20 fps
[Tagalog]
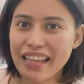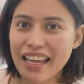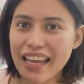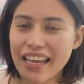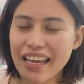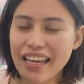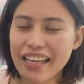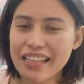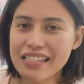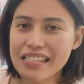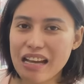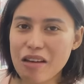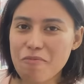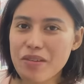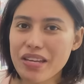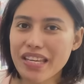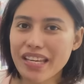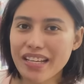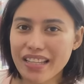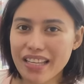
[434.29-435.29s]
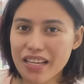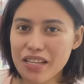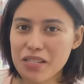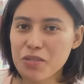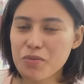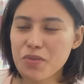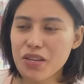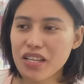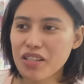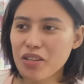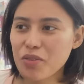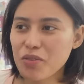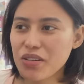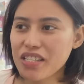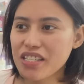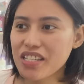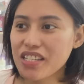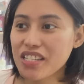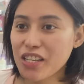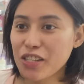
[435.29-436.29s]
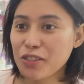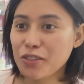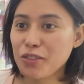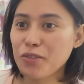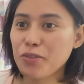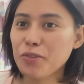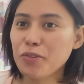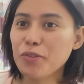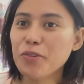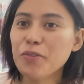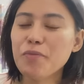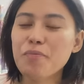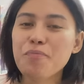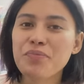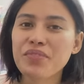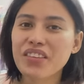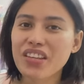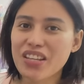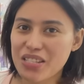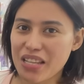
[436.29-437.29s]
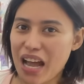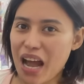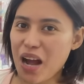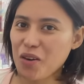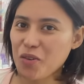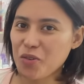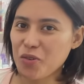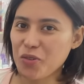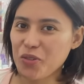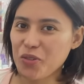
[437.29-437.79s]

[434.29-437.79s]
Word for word: And sabi niya, next week daw isi-send ah, yung sahod.